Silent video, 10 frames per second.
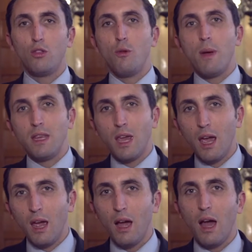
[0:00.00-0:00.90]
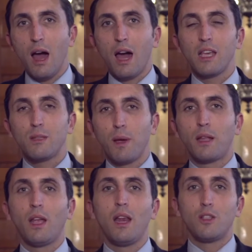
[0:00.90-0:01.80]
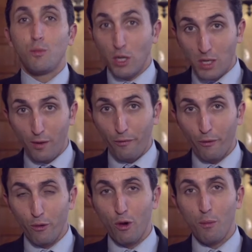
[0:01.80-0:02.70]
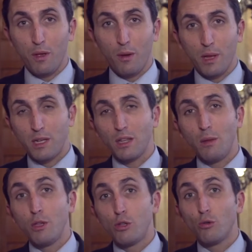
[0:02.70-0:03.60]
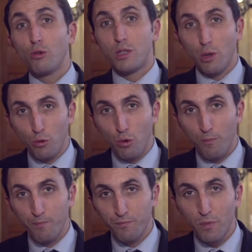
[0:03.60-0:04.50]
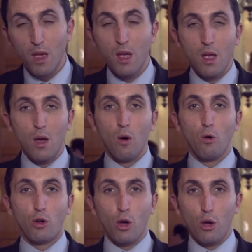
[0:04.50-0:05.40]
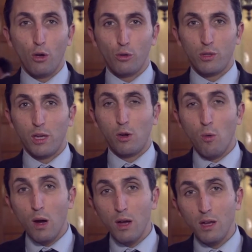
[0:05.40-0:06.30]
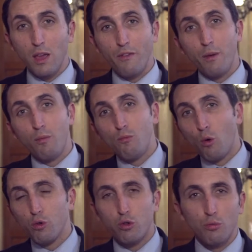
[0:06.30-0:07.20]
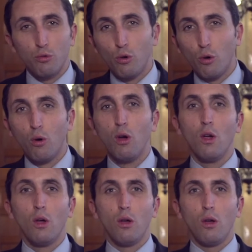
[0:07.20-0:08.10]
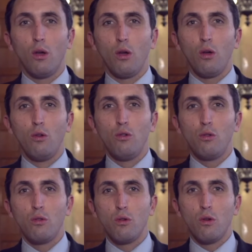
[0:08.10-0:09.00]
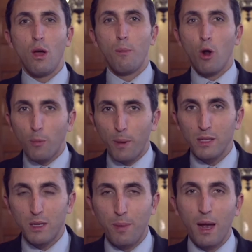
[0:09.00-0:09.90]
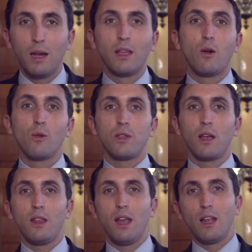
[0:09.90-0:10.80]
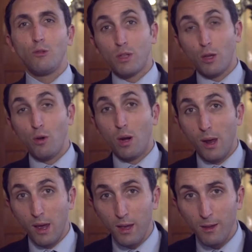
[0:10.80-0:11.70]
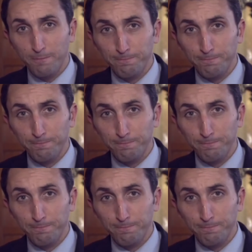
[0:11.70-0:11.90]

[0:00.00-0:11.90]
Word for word: de manière à respecter les objectifs en matière d'émissions de CO2. Au cœur de cette loi, il y avait grosso modo euh, un bloc principal qui concernait l'industrie nucléaire